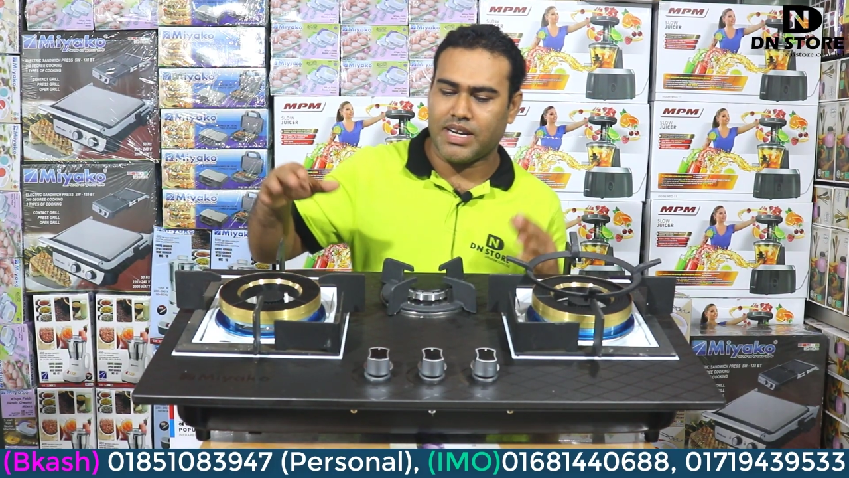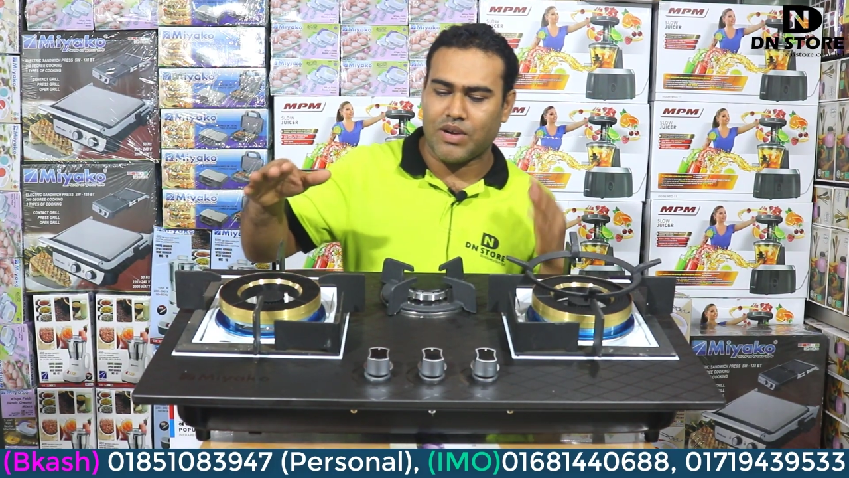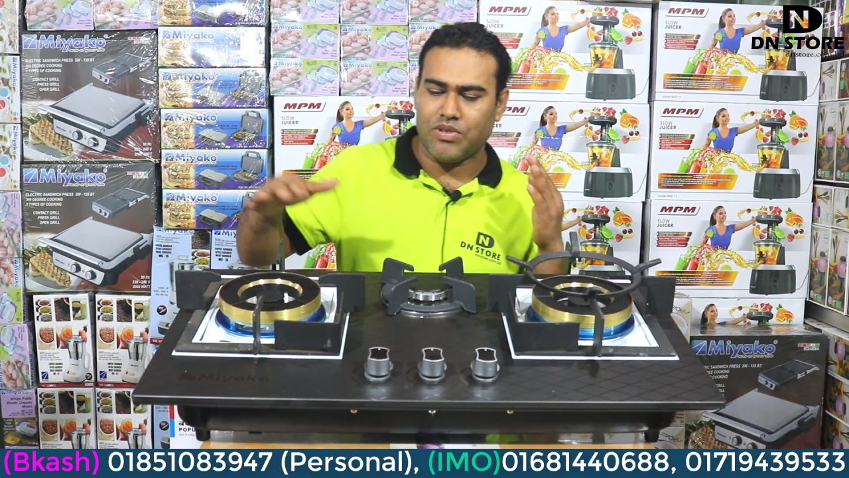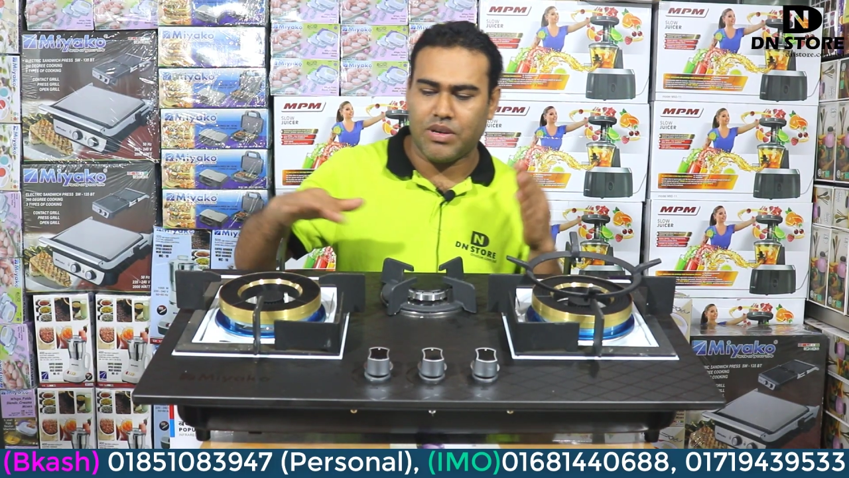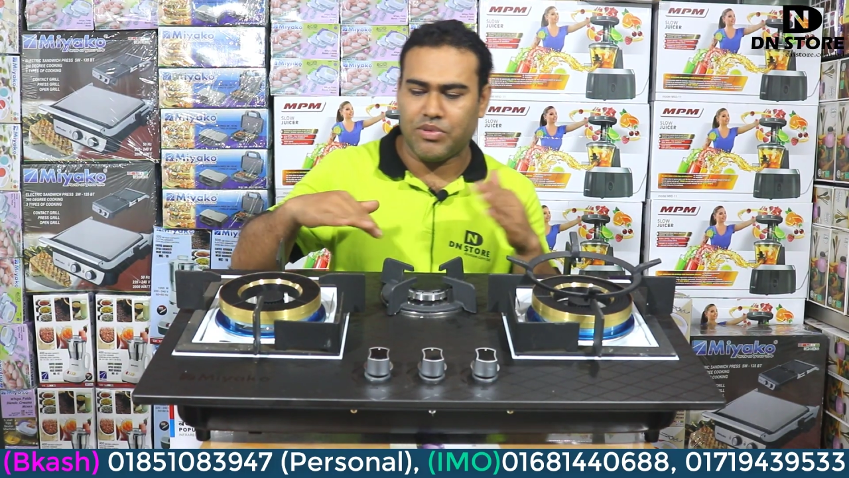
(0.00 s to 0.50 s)

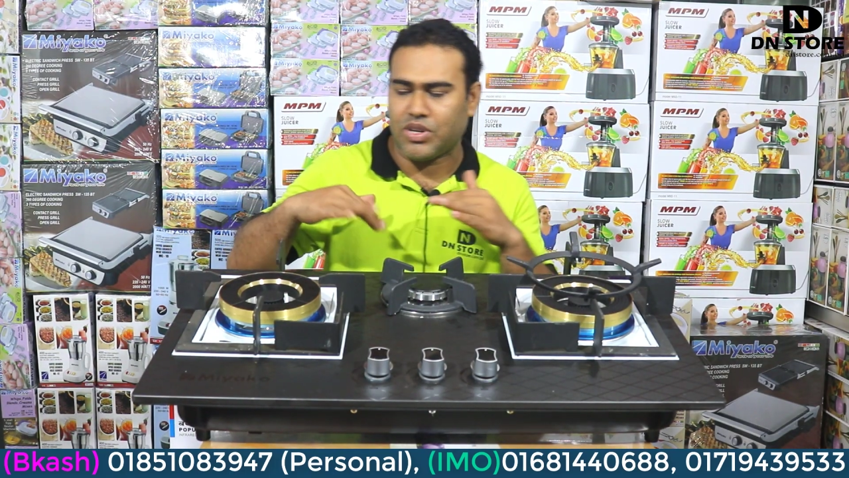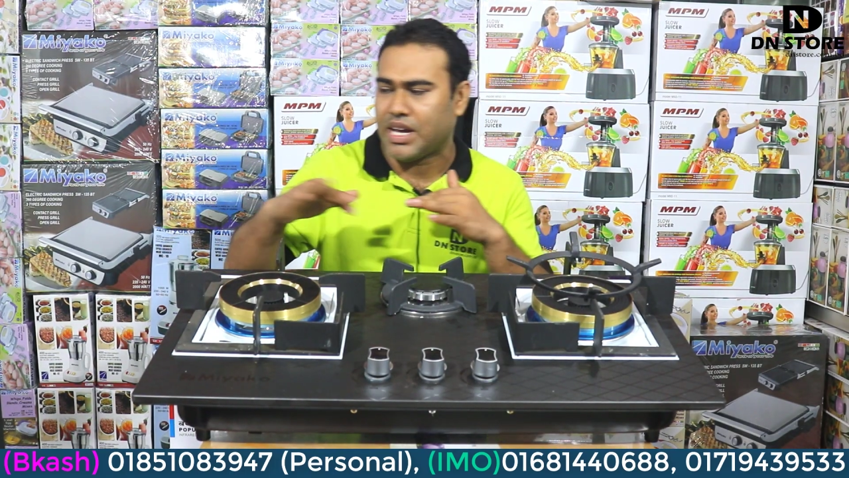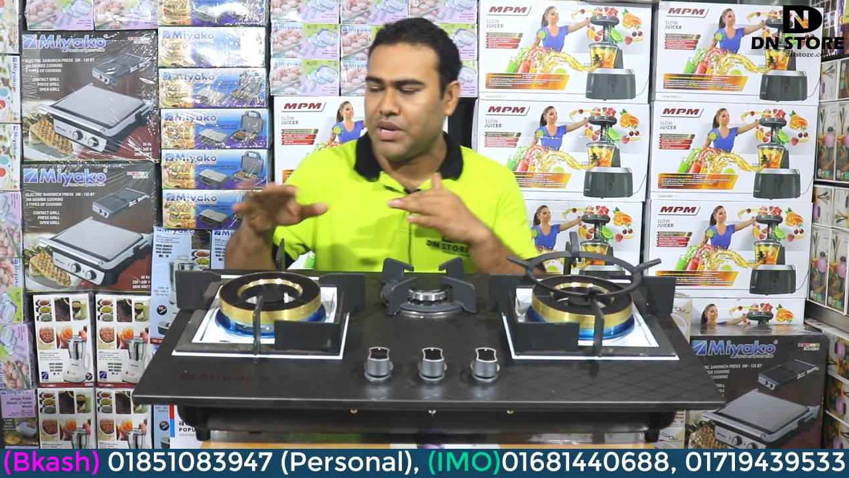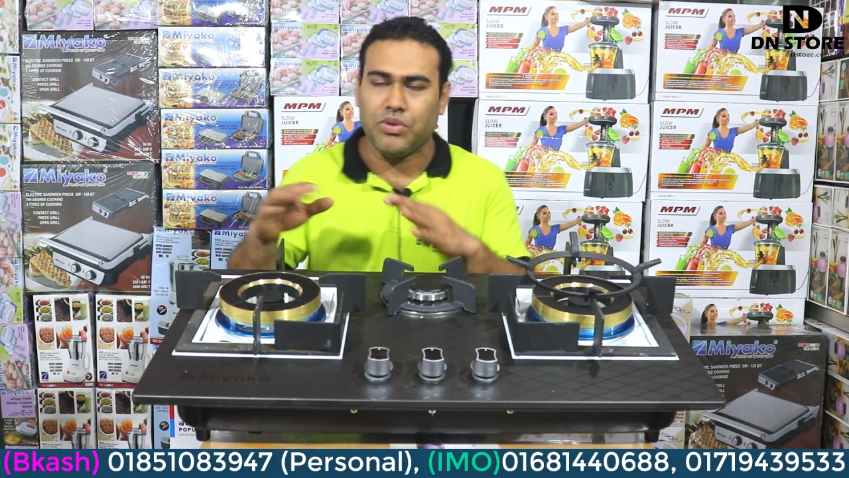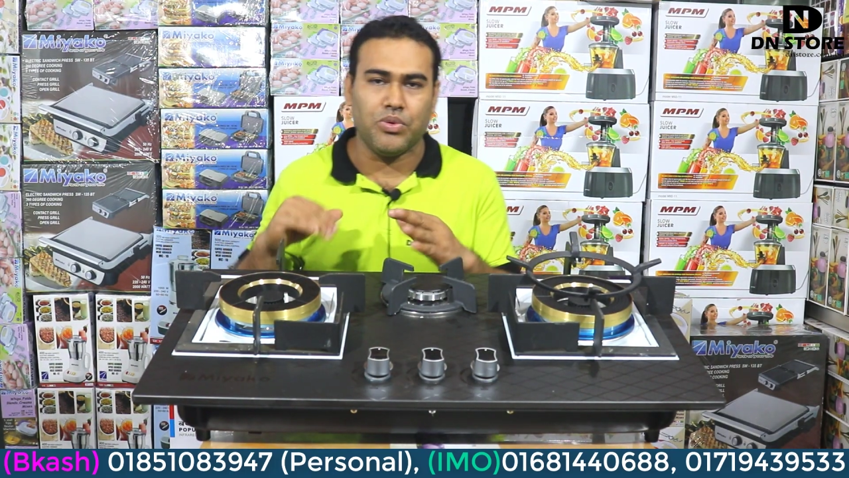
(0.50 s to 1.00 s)
রাউন্ডের ভিতরে
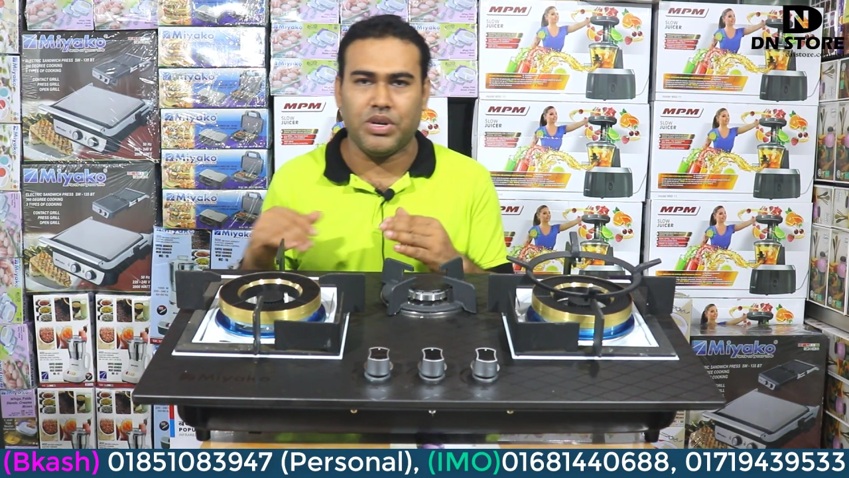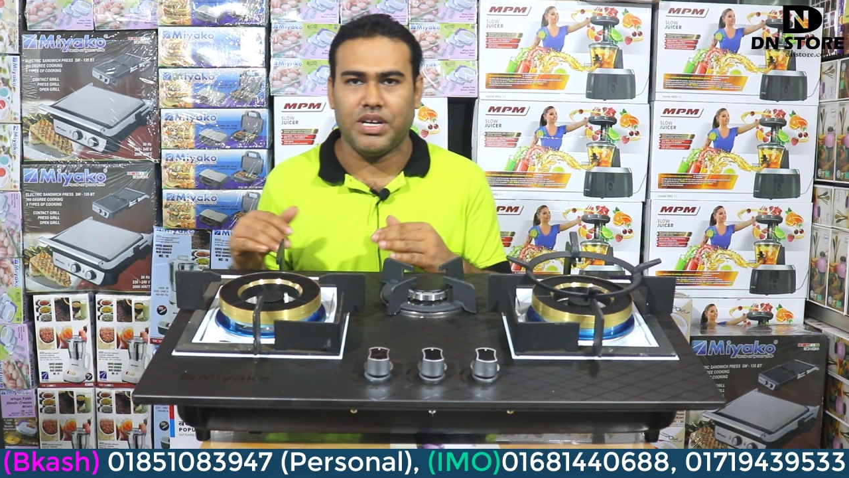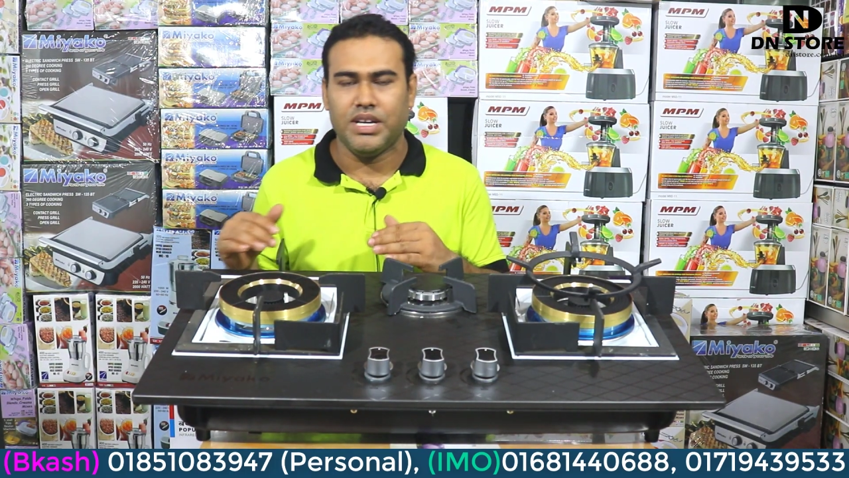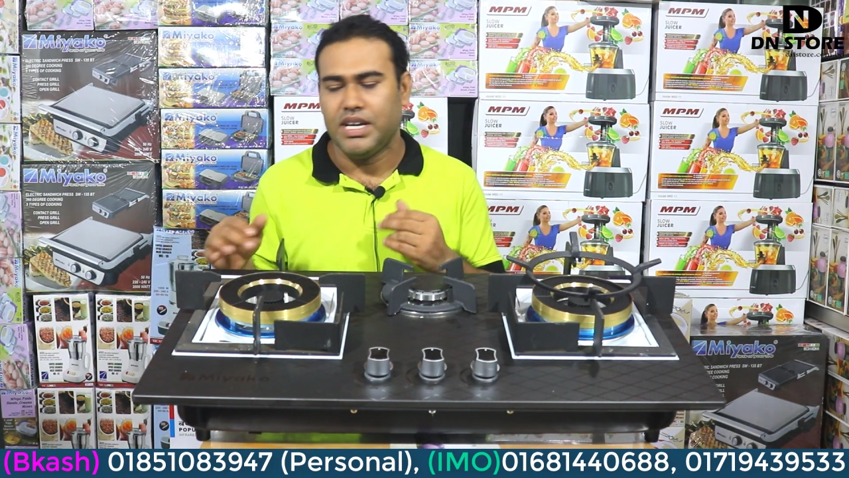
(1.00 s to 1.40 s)
হাড়ি ঘুরে